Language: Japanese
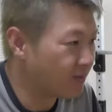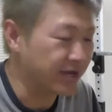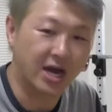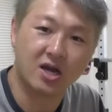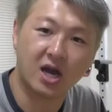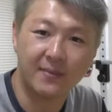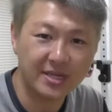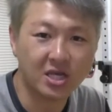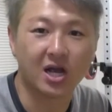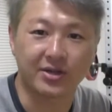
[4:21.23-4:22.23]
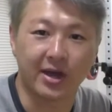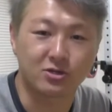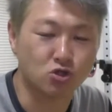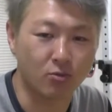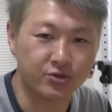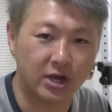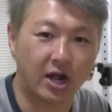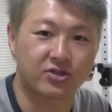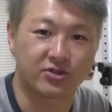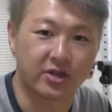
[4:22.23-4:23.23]
まあ100回まさかね、行くとは思ってな
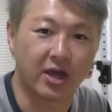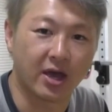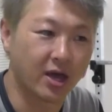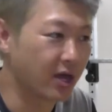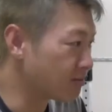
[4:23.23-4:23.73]
かったんで、